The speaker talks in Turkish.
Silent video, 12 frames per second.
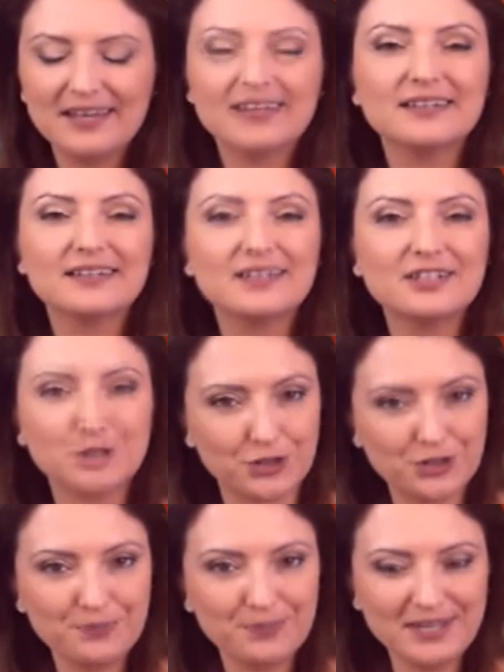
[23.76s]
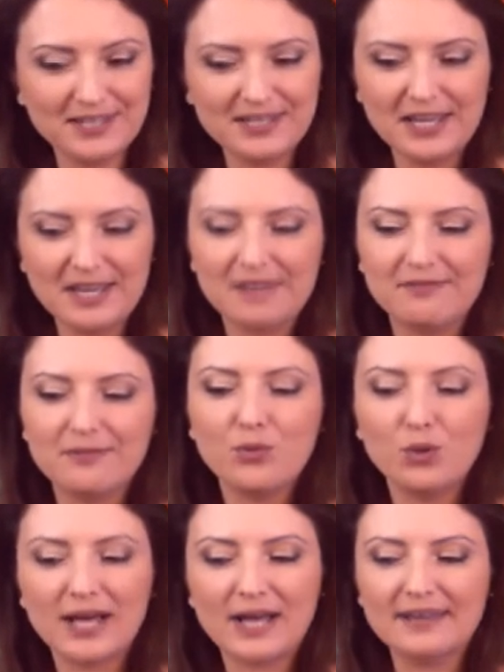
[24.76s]
Ee, şaşırmayın ve bu
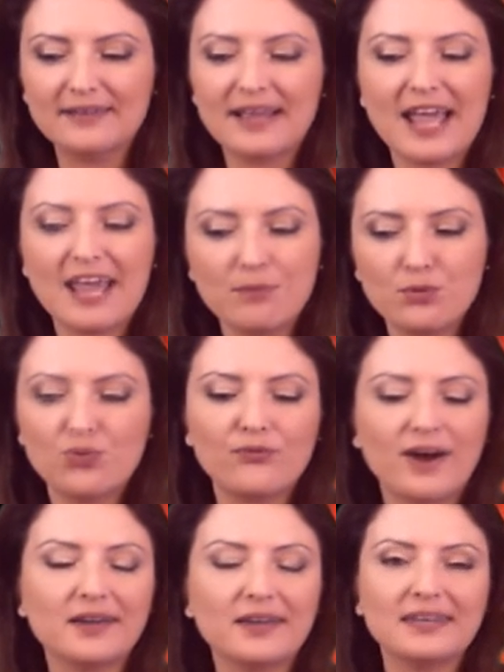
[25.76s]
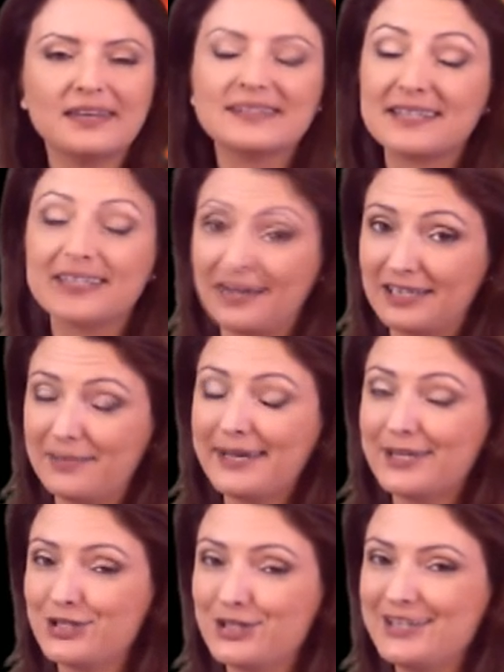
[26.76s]
olaydan en büyük faydayı sağlamak
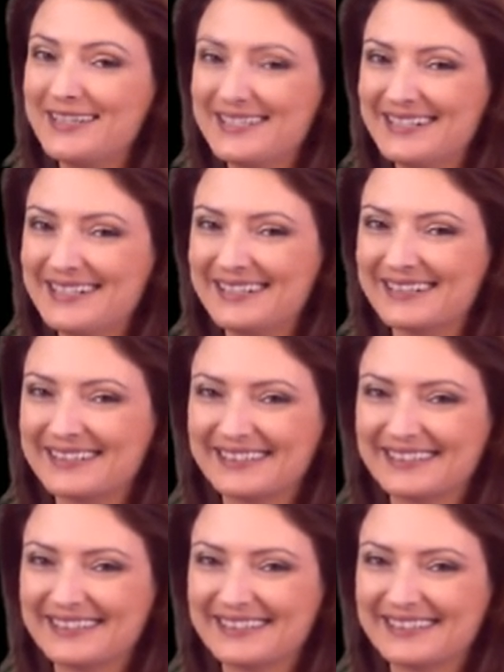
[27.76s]
için hazırlanın.